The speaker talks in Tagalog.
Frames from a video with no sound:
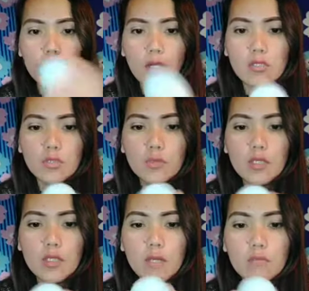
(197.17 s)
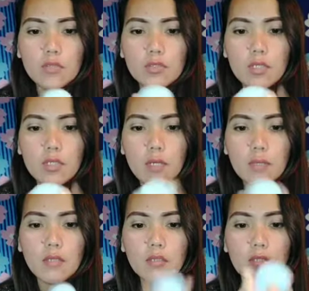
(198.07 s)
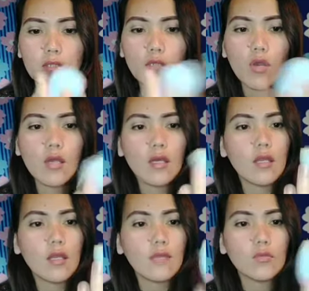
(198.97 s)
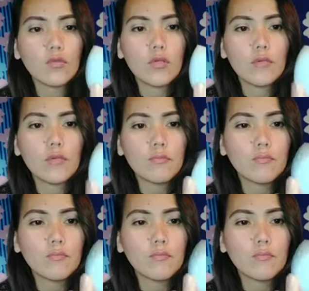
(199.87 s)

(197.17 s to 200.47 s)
Baka super lambot niya. Pang, hindi ko alam kung ang